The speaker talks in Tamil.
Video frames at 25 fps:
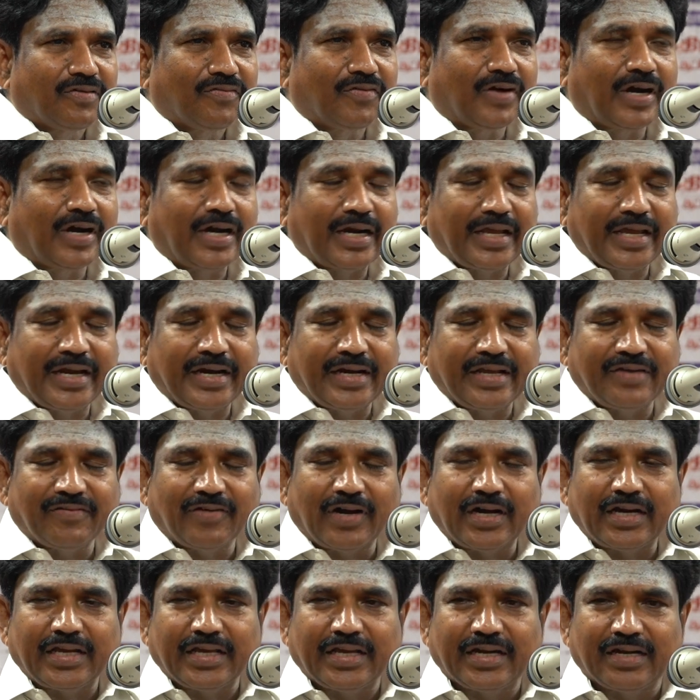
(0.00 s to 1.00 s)
வாழையடி
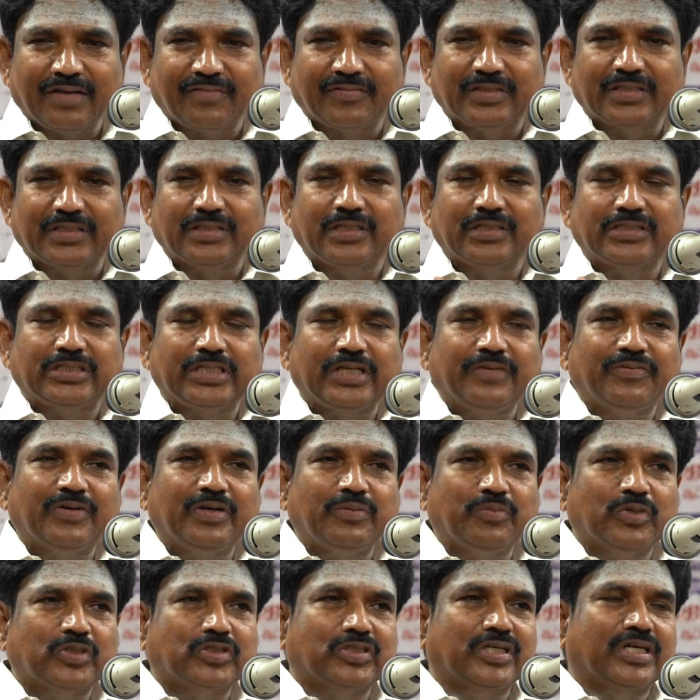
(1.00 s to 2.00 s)
வாழையன வந்த
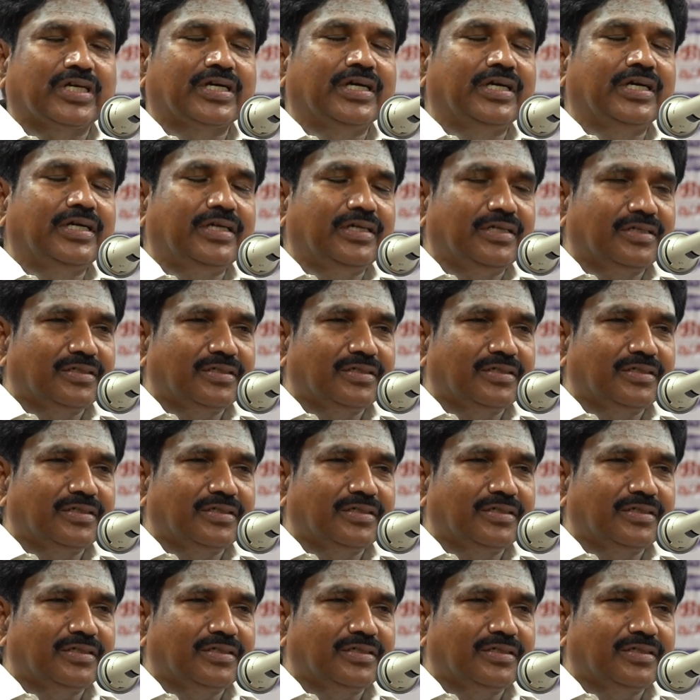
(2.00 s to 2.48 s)
ஜீவன் முக்தர்கள்